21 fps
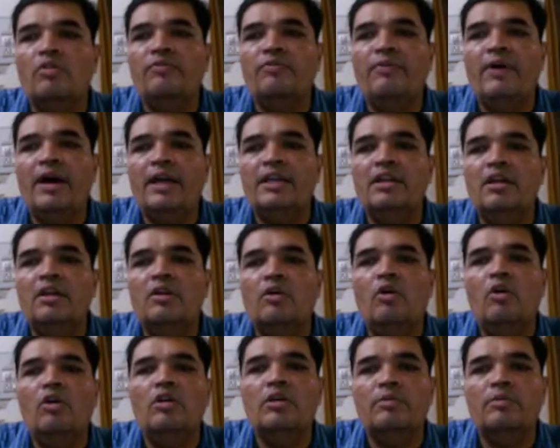और फाइनल
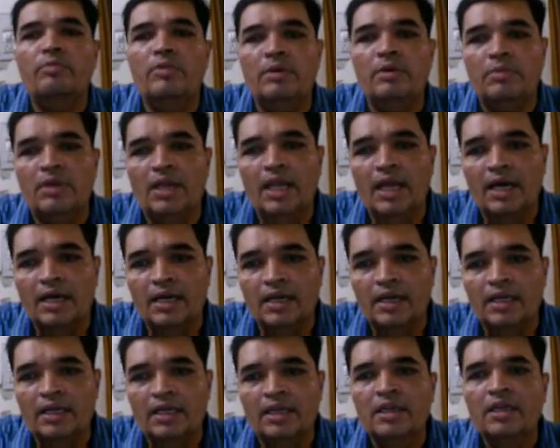कॉल में मिला
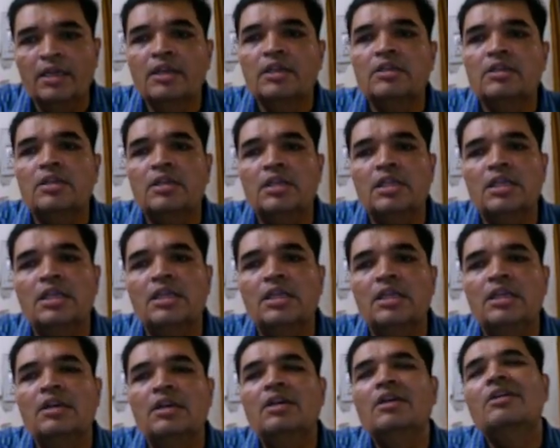के थ्री
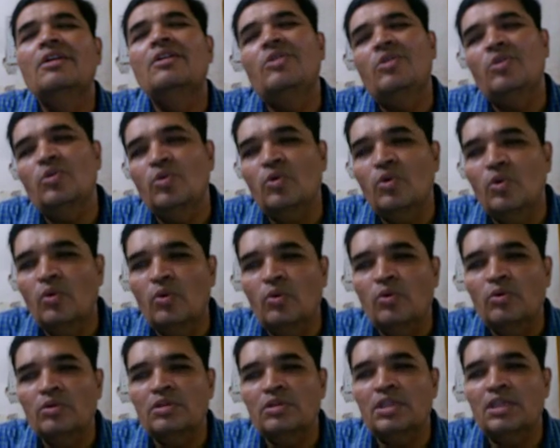टू
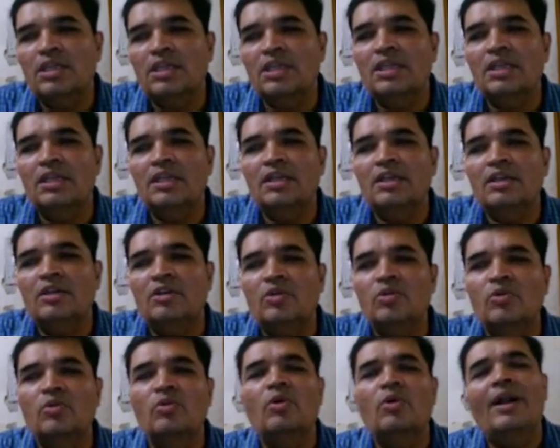थ्री
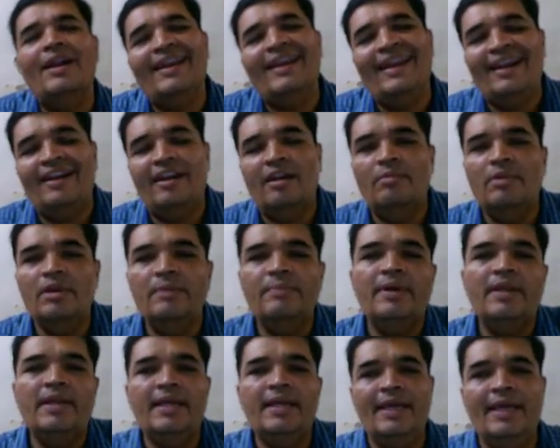टू रेंडमली
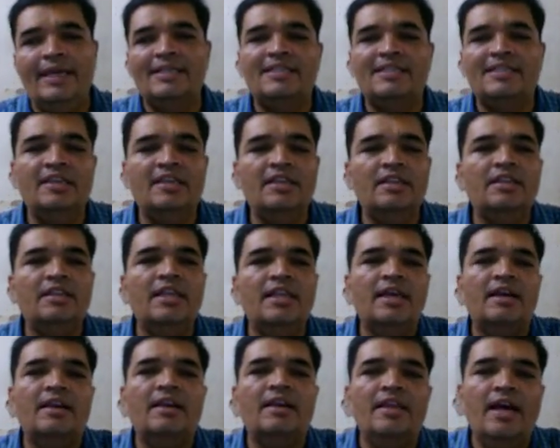मैंने ऐसे ही
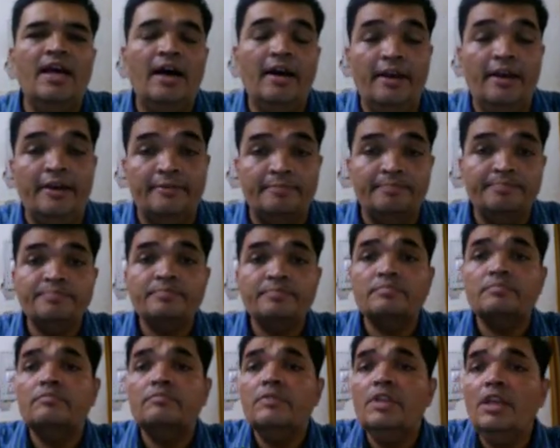देख लिया है
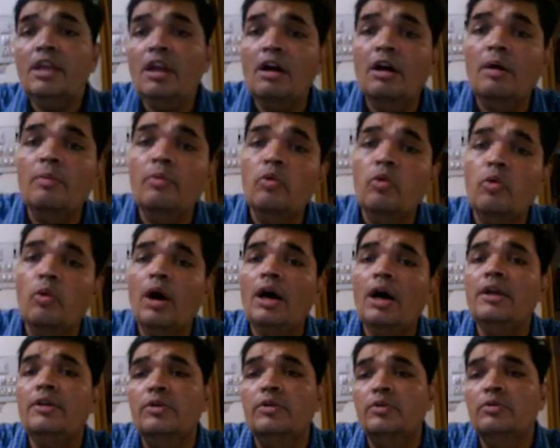अब
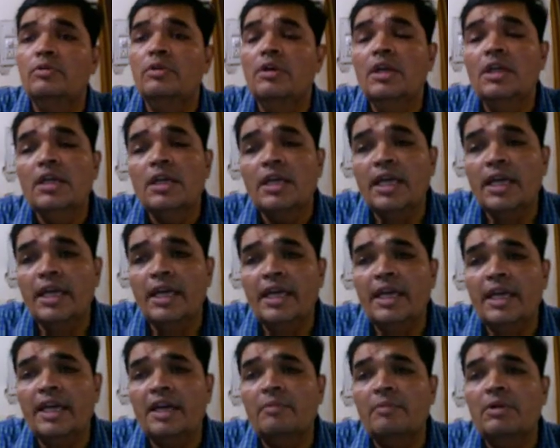हुआ यूं कि
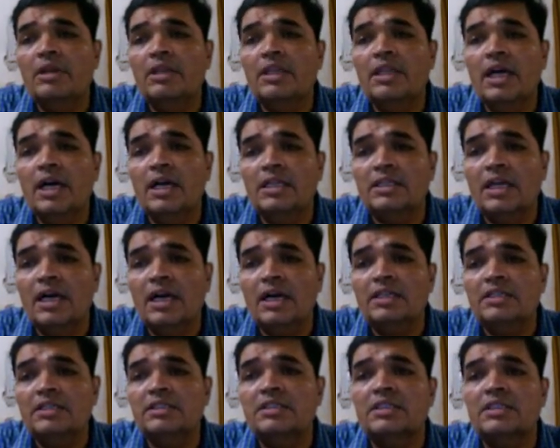एक बंदा
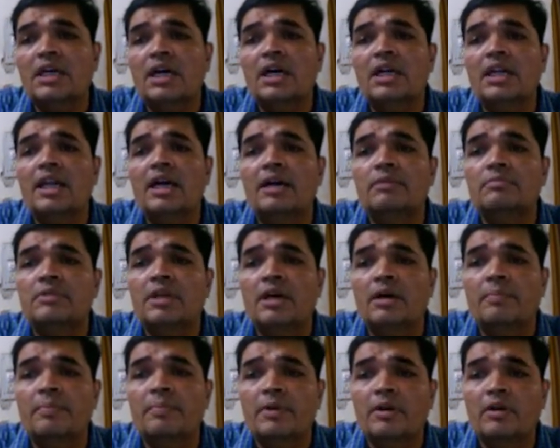था जिसका नाम
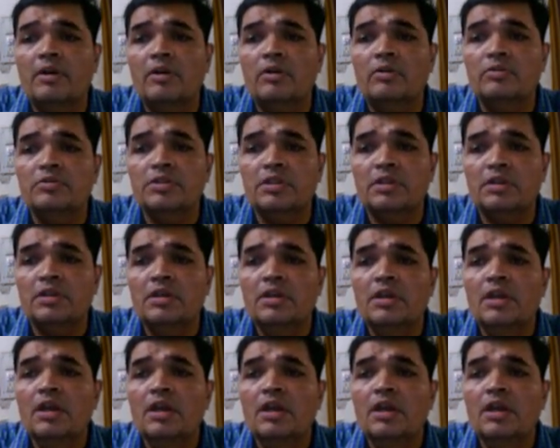था प्रणव सर